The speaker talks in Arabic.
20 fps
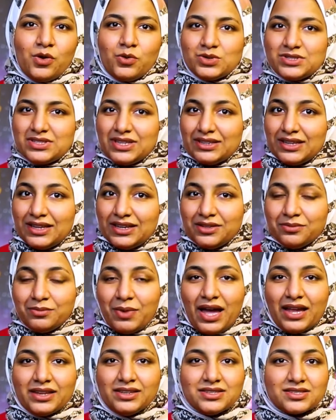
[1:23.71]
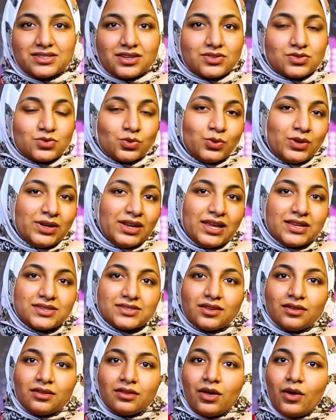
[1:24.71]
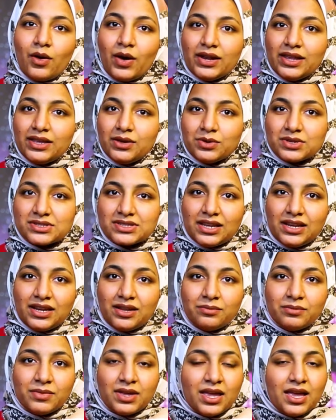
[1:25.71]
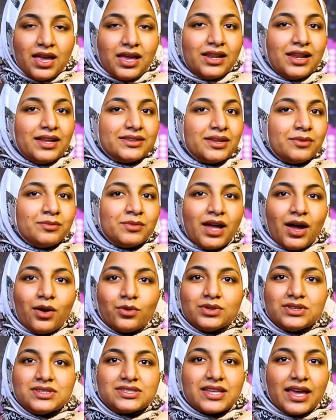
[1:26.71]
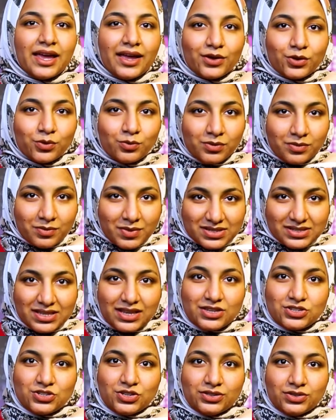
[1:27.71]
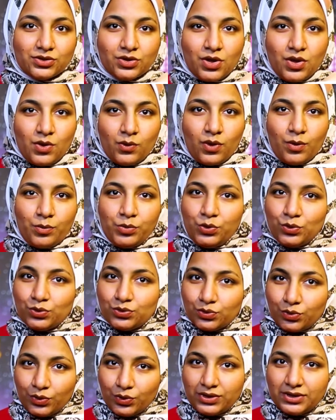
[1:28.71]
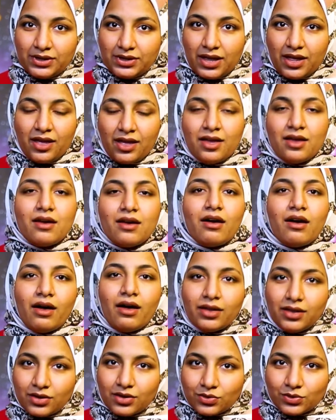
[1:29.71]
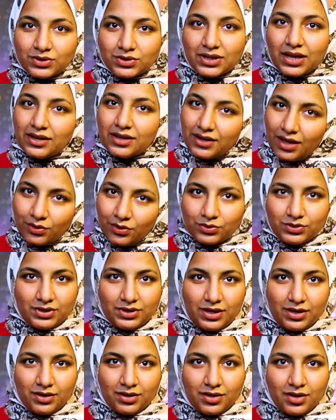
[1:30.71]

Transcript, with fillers: واستدلت بحديث رسول الله صلى الله عليه وسلم لا تمنعوا نساءكم المساجد وبيوتهن خير لهن